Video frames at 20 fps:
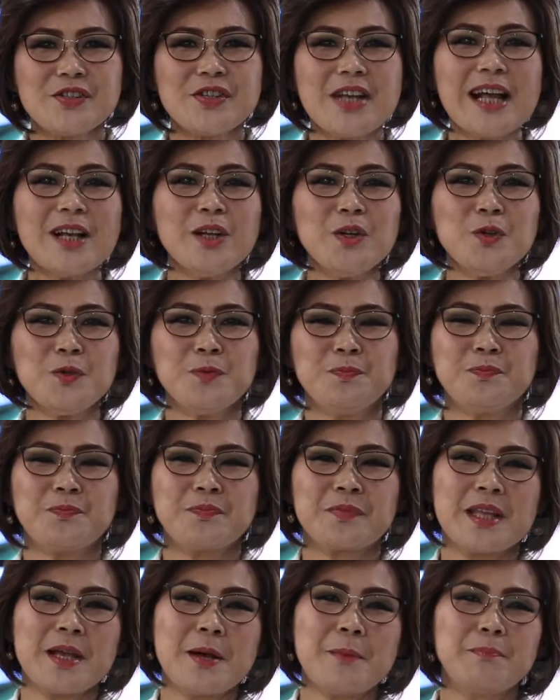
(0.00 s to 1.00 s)
Shalom,
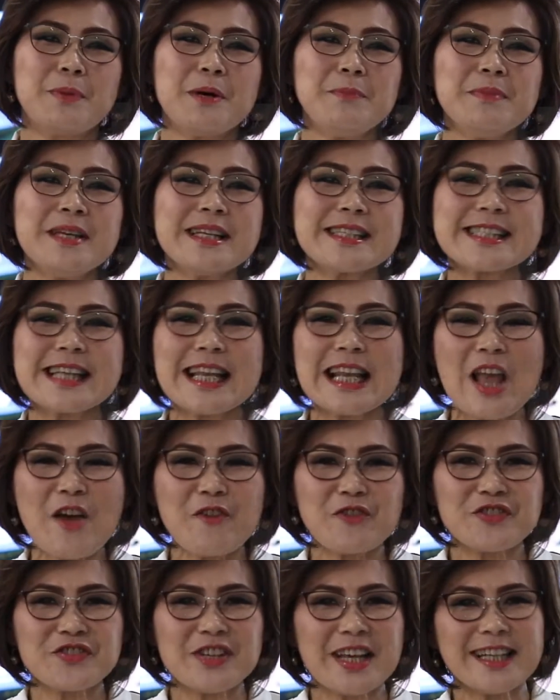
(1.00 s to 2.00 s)
pemirsa
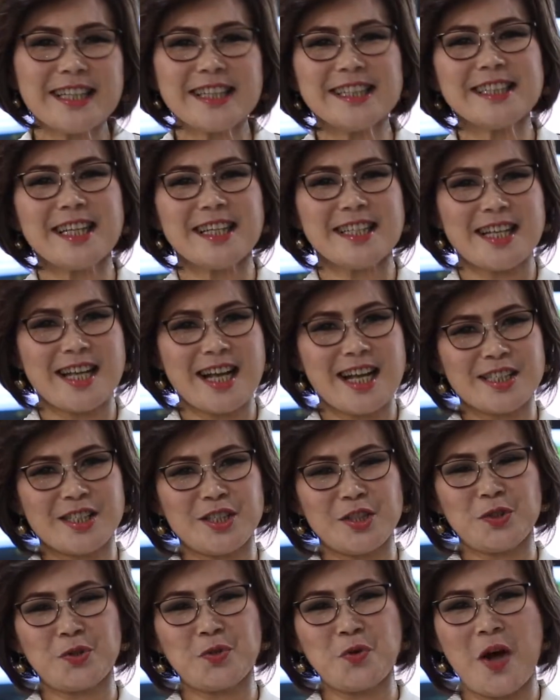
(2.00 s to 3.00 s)
Live Channel yang
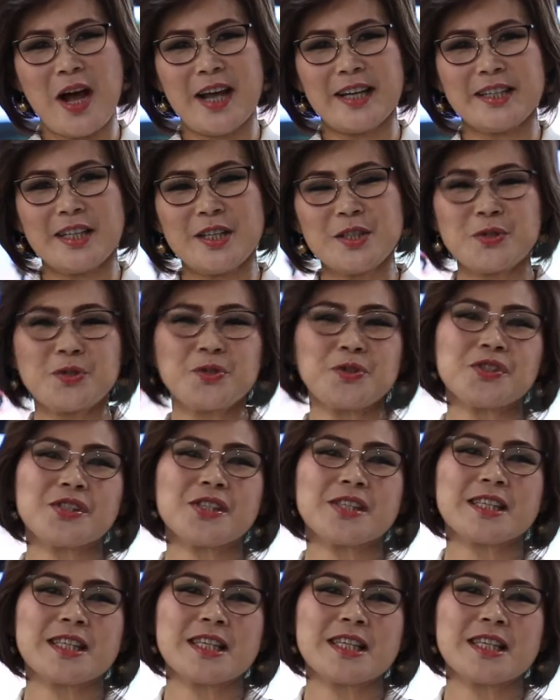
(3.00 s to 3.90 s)
dikasih Tuhan Yesus.